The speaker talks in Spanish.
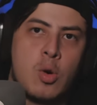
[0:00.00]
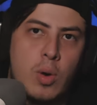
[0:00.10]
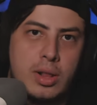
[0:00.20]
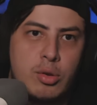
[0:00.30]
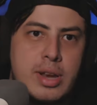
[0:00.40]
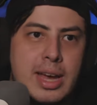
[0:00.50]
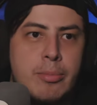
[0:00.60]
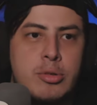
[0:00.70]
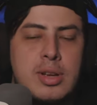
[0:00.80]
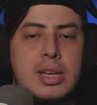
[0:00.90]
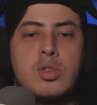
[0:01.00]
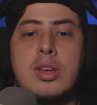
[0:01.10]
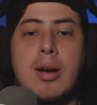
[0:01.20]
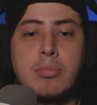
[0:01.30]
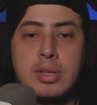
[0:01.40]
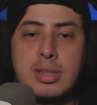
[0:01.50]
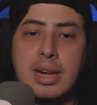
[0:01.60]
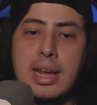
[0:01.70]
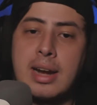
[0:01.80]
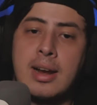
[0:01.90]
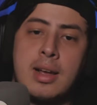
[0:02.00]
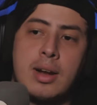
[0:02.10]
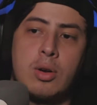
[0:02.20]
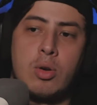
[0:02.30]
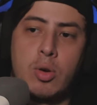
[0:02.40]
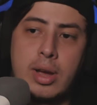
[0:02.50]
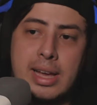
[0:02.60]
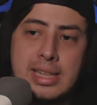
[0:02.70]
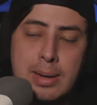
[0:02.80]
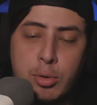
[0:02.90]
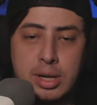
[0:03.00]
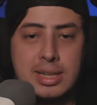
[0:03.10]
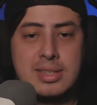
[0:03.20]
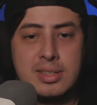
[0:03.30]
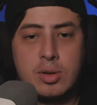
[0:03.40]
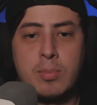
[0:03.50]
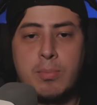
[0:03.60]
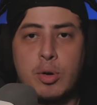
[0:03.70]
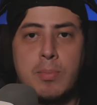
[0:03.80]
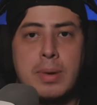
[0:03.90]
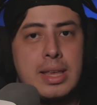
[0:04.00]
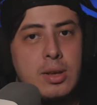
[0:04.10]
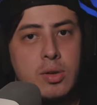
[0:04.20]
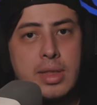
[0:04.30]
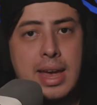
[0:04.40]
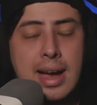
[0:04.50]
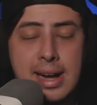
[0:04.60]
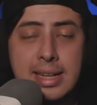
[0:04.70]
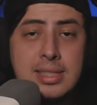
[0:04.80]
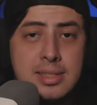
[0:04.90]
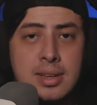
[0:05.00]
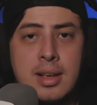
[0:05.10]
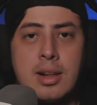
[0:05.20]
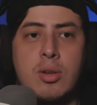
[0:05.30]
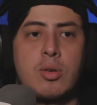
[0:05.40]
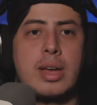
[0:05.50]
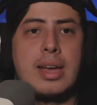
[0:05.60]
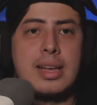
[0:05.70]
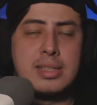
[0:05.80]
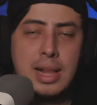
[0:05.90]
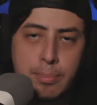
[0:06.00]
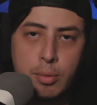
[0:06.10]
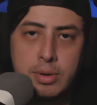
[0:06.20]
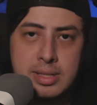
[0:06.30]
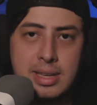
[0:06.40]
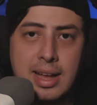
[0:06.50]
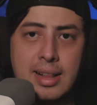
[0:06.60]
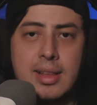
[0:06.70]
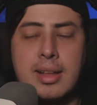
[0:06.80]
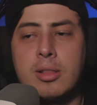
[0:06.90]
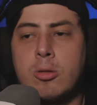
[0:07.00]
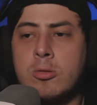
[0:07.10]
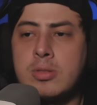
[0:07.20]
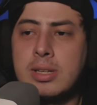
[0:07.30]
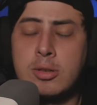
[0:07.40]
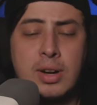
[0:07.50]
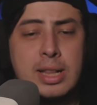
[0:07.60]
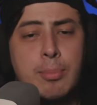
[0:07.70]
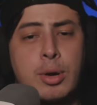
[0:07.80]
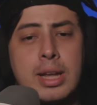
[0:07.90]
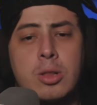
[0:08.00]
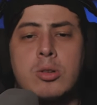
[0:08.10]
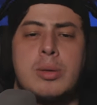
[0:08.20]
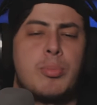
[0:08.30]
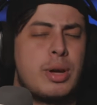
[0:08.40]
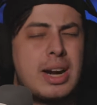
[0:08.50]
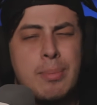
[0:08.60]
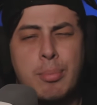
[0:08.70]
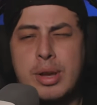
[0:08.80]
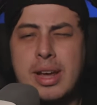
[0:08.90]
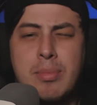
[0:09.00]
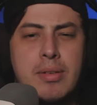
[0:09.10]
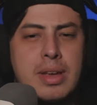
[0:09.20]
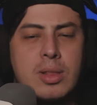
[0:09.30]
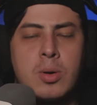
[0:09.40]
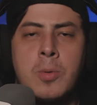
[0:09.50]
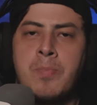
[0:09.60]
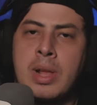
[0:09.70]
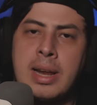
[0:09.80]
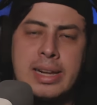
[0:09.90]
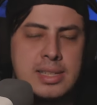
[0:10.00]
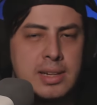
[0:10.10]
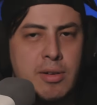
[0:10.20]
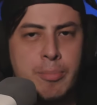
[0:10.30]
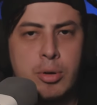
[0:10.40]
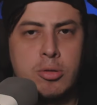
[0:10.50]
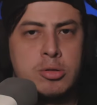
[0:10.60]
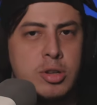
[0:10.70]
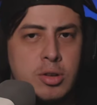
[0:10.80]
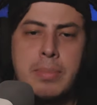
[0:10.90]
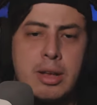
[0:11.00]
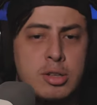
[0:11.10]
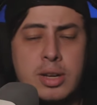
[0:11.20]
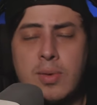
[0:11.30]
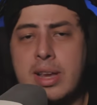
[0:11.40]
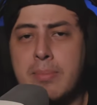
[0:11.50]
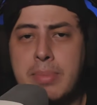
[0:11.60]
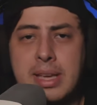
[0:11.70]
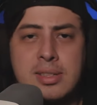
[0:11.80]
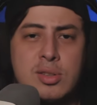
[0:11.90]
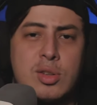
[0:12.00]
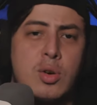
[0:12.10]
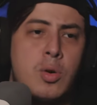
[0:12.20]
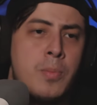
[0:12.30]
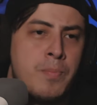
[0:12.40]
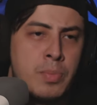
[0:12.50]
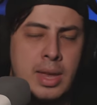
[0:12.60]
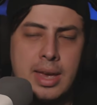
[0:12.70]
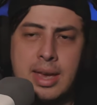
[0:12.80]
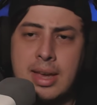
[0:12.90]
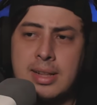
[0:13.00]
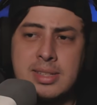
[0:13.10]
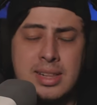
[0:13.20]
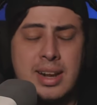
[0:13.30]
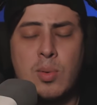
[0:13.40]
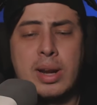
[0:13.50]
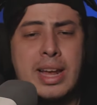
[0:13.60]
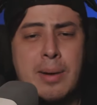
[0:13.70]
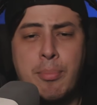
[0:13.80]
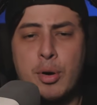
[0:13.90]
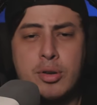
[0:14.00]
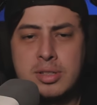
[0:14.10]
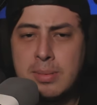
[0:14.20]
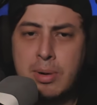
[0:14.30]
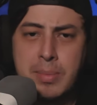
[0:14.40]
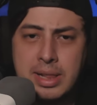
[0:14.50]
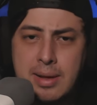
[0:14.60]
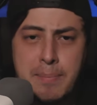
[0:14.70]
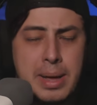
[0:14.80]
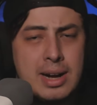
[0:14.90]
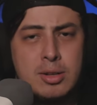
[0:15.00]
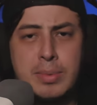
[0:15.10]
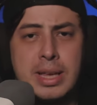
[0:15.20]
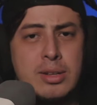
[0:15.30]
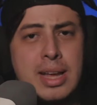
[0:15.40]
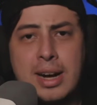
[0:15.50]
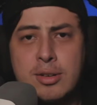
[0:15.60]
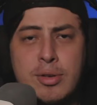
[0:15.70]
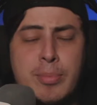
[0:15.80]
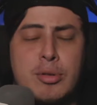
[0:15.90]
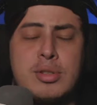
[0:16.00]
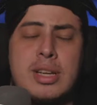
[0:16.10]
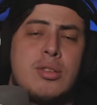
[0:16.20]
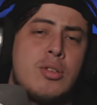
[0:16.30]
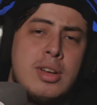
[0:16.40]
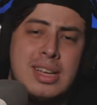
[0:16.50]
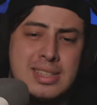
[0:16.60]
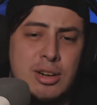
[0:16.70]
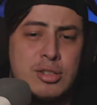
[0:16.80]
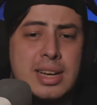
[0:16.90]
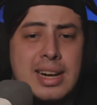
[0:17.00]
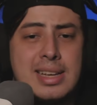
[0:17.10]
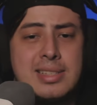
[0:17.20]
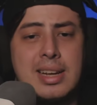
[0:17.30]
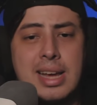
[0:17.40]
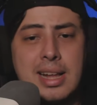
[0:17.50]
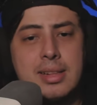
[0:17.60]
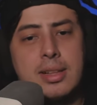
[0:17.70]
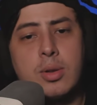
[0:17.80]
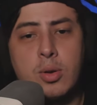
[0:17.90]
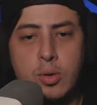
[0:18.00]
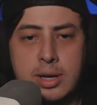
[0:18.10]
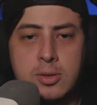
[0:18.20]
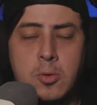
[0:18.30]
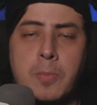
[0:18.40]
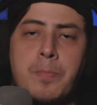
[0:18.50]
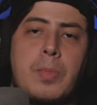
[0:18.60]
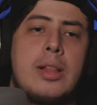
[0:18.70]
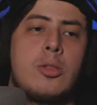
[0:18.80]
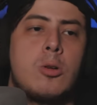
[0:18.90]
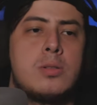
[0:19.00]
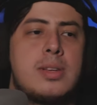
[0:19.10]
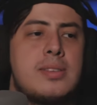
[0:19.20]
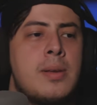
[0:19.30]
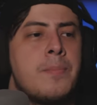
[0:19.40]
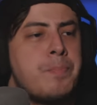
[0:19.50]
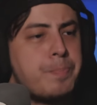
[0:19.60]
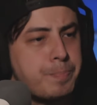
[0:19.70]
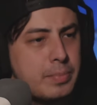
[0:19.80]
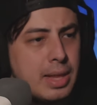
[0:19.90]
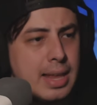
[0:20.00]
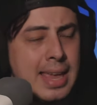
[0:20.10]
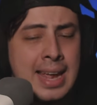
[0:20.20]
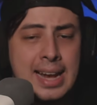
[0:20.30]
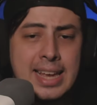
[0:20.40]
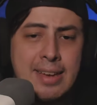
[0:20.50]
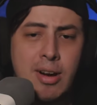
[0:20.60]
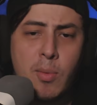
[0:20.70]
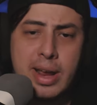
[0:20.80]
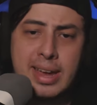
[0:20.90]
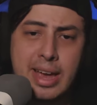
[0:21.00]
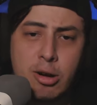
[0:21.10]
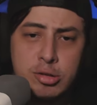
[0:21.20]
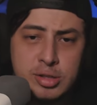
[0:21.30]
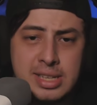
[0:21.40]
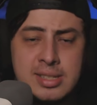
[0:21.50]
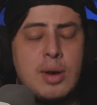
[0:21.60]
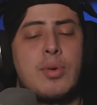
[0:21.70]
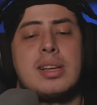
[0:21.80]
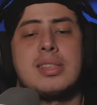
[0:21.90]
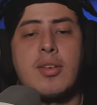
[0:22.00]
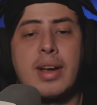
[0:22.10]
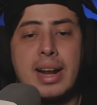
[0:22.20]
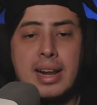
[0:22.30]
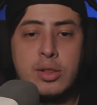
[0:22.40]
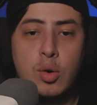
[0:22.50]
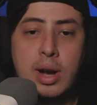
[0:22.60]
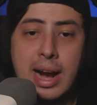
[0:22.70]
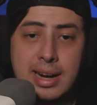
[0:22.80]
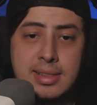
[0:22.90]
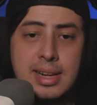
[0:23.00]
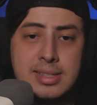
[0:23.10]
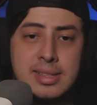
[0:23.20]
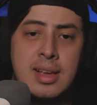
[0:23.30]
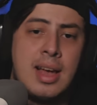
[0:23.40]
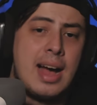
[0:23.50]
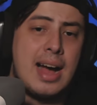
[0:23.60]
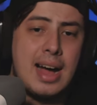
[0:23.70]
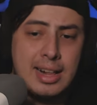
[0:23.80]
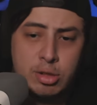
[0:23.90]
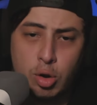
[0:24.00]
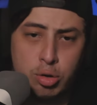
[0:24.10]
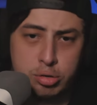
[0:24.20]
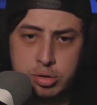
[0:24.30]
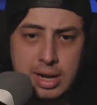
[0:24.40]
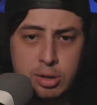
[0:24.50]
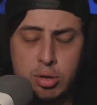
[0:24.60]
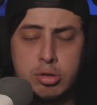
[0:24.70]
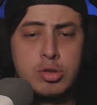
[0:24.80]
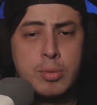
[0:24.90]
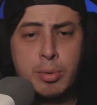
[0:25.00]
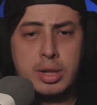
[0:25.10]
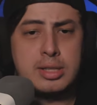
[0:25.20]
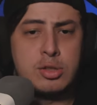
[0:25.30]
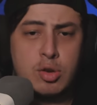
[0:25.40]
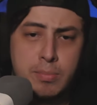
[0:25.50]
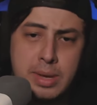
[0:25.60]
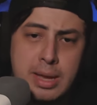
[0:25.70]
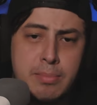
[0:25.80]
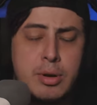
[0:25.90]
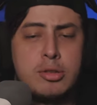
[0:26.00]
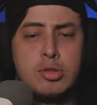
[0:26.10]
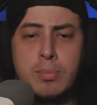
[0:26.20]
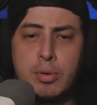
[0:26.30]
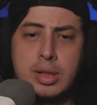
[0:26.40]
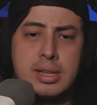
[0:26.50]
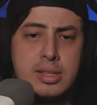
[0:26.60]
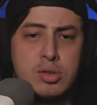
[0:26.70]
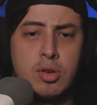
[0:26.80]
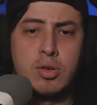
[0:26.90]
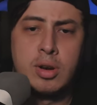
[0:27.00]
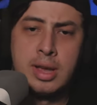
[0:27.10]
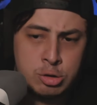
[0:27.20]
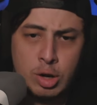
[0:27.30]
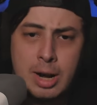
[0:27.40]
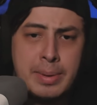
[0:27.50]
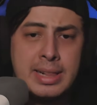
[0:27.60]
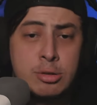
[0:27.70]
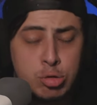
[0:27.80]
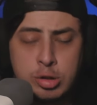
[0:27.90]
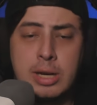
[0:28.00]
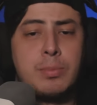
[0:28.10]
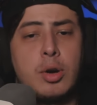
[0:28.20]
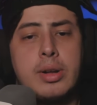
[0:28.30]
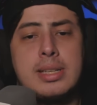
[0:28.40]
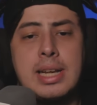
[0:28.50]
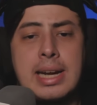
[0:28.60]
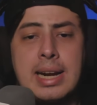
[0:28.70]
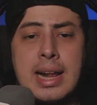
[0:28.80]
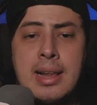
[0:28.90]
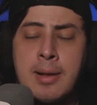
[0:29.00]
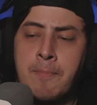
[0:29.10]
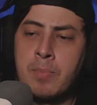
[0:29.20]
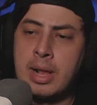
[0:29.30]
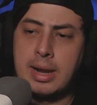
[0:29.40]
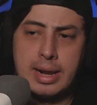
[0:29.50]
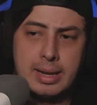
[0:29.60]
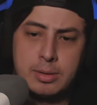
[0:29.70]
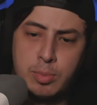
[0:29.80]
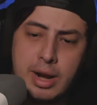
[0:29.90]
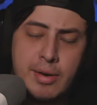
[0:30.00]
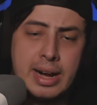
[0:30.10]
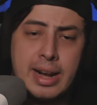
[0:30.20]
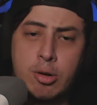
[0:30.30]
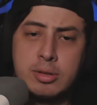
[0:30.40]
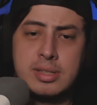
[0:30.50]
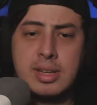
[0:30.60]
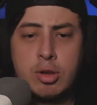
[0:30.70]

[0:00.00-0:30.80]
Cuando lleguemos a eso ya vamos a tener lo que es la monetización por medio de ads lo que es la publicidad. Entonces nos falta poquito. Si pudieran apoyarme viendo listas de reproducción, videos que no hayan visto, eh, etcétera, cualquier apoyo, simplemente ver los videos, dejarlos reproduciendo, se los agradecería de todo corazón. Entonces, el giveaway en qué consiste? Voy a estar regalando cartas a todos, a todos. No importa si son miembros, no importa si son solamente suscriptores del canal. Les voy a regalar cosas a